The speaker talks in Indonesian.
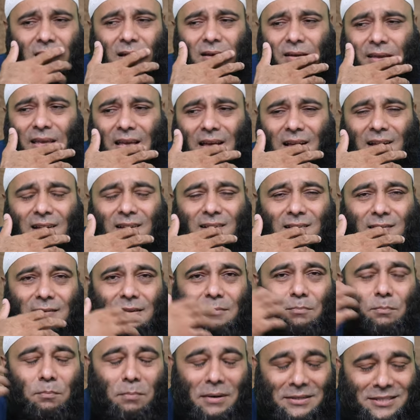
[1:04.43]
yang di
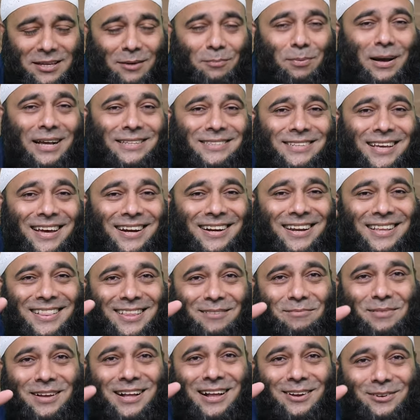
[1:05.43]
pasar-pasar ya,
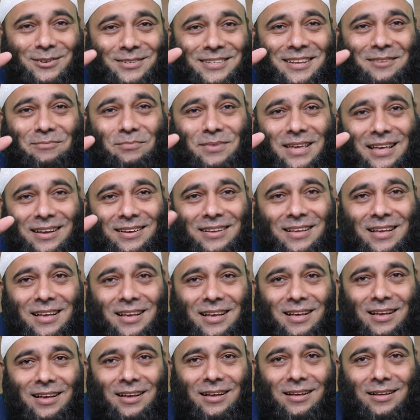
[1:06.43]
tapi kaldu sapi yang
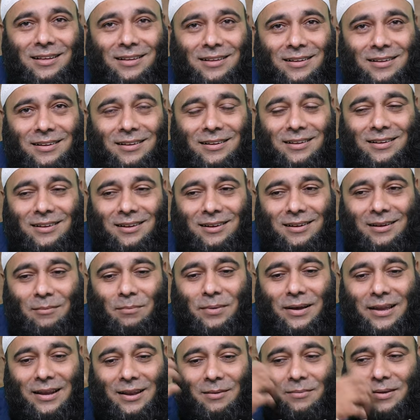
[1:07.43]
uh,
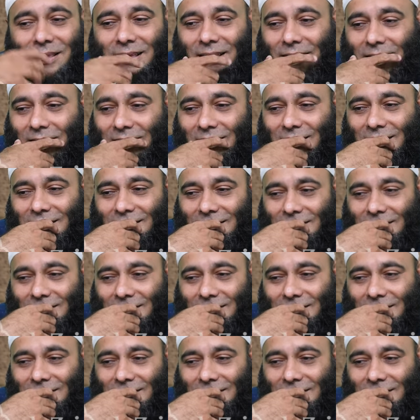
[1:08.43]
apa namanya ya,